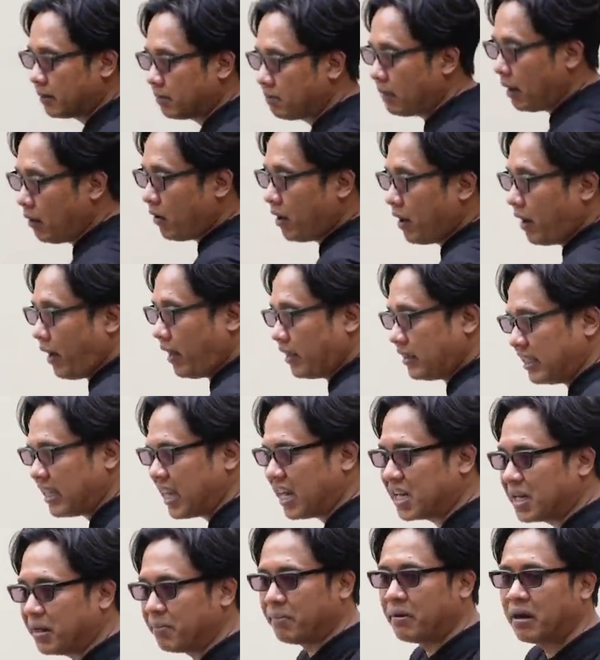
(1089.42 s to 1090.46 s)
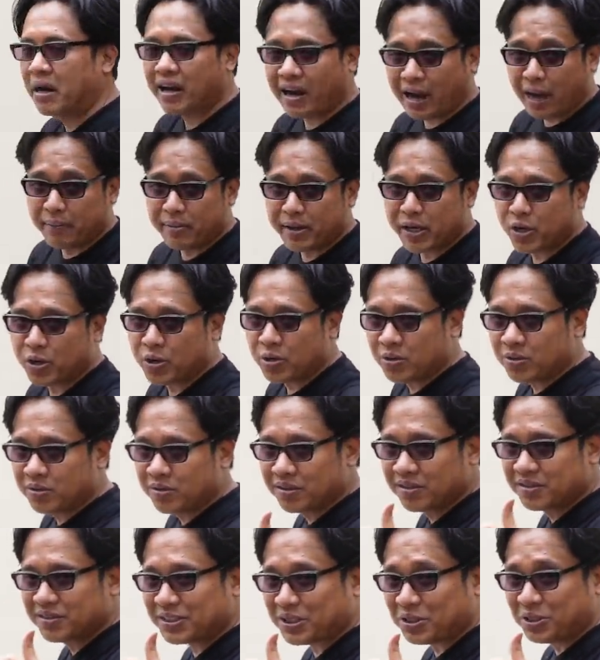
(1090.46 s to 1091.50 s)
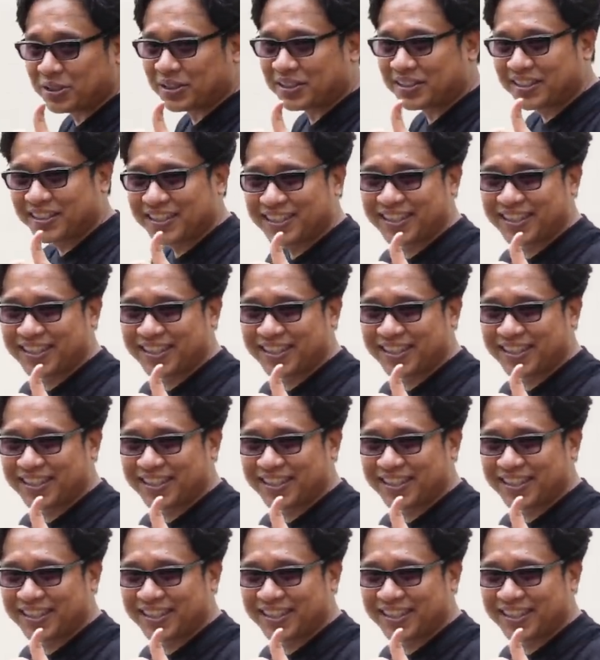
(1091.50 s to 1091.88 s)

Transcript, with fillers: bawa E36 Cabrio. Sekut.